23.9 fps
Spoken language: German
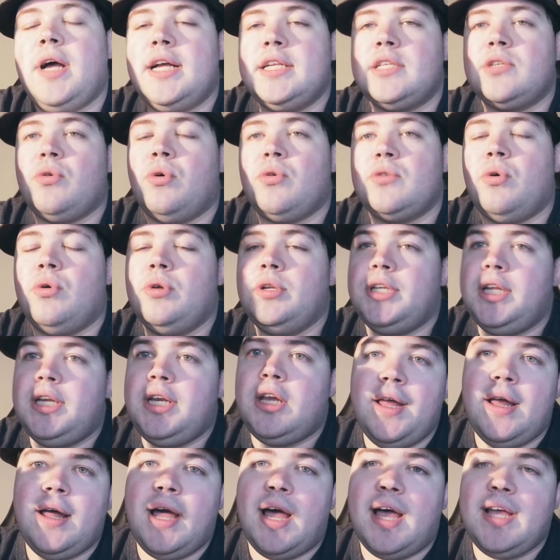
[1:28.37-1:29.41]
Also unten in
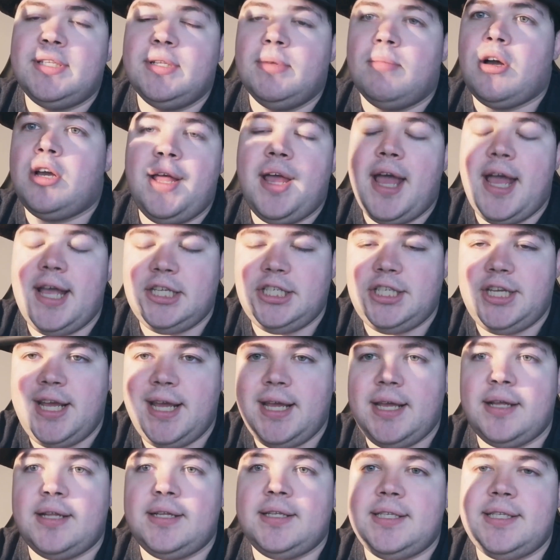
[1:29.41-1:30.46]
die Karate macht
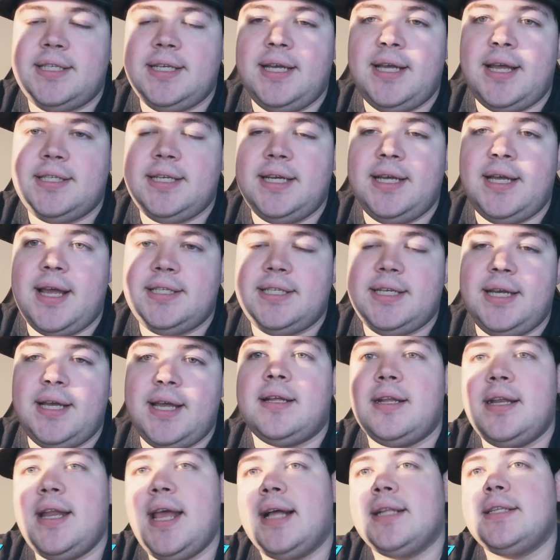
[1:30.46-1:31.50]
Hashtag CCC
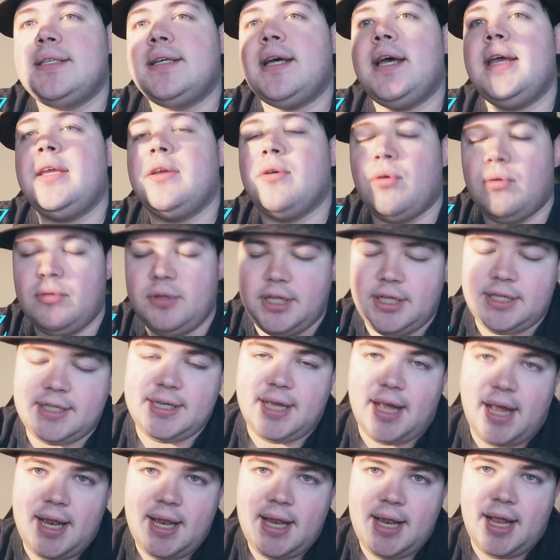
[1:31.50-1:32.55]
Leerzeichen und die
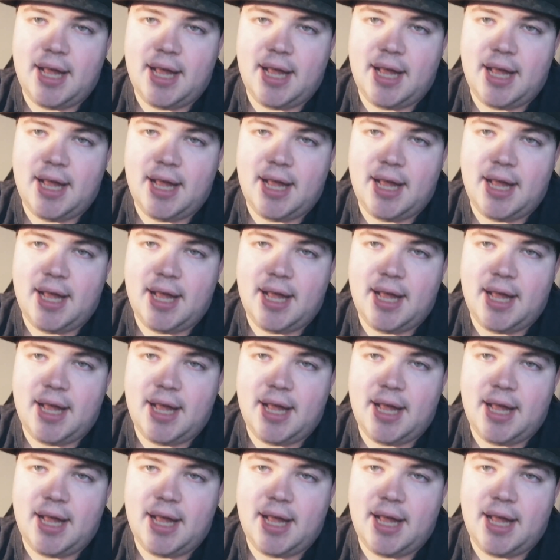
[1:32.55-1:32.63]
Zahlen